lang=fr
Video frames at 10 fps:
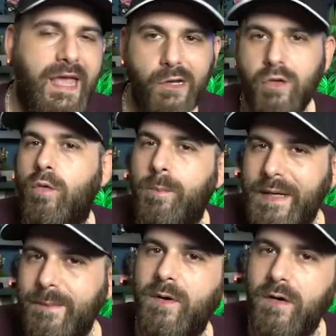un
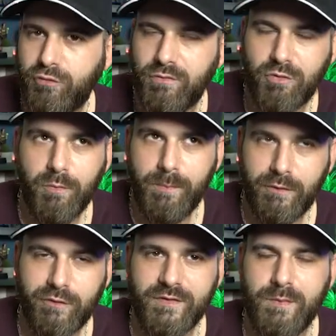complément. Je
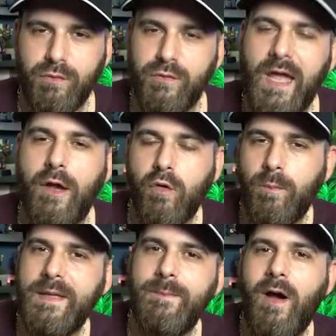pense que c'est plutôt ça, un
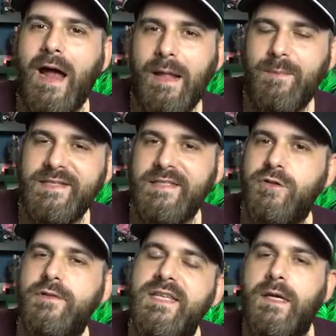complément à la
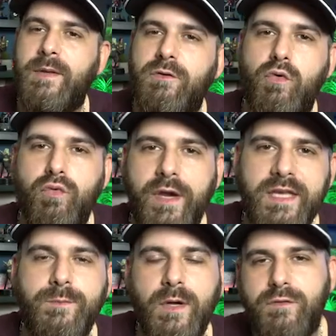PlayStation 5, qu'un joueur
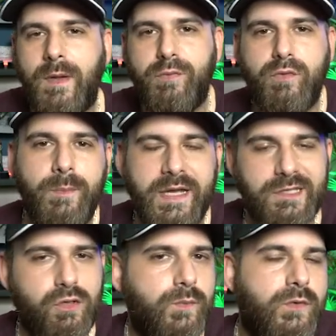Xbox va plutôt
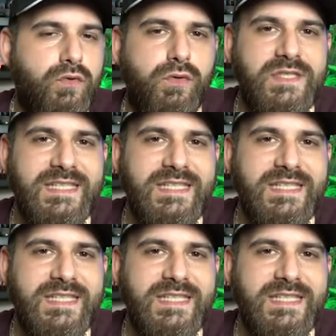partir, je pense, sur une